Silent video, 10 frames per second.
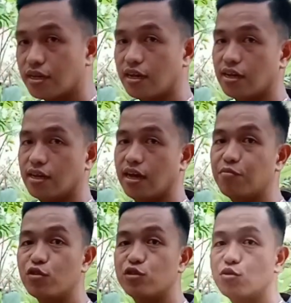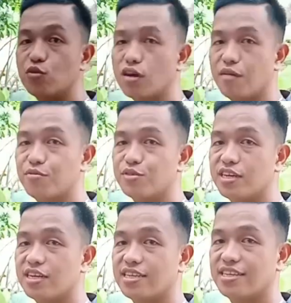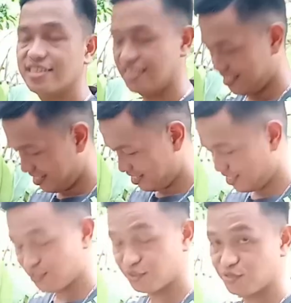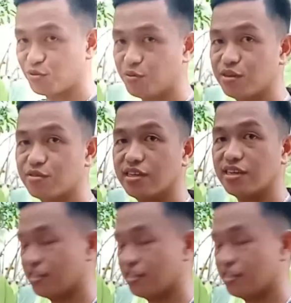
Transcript: uh, amoy suka po siya yung probiotic